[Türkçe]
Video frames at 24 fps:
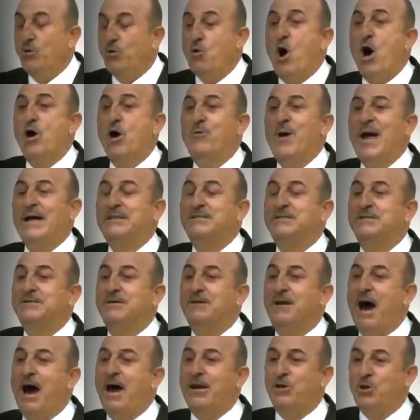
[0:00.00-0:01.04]
10. Norveç,
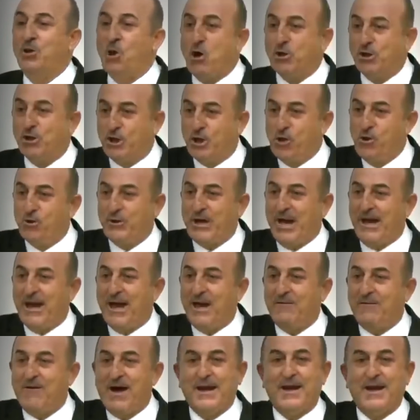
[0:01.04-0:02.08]
hani Nordik
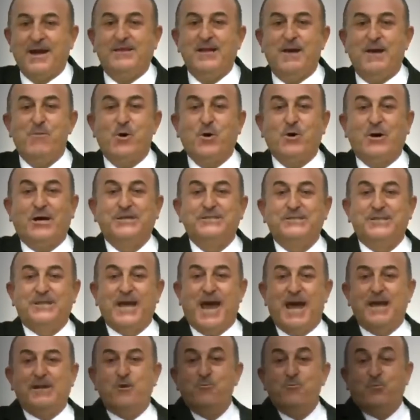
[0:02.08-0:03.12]
ülkeleri var ya demokraside
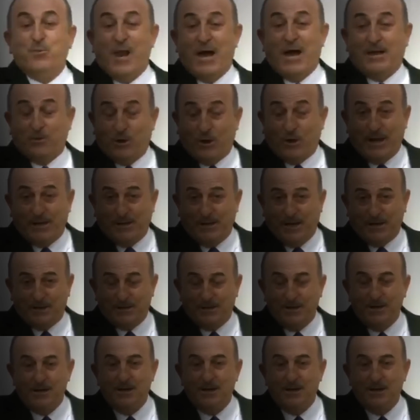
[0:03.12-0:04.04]
en ön planda olanlar.